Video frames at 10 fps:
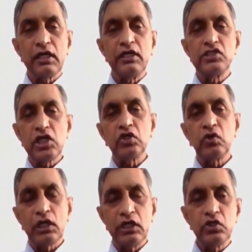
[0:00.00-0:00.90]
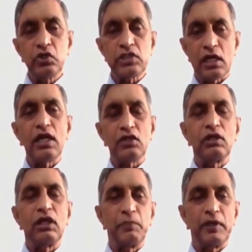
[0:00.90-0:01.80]
ఇట్నుంచి అటు అటు నుంచి
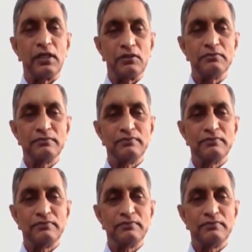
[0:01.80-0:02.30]
శరణార్థులైపోయినారు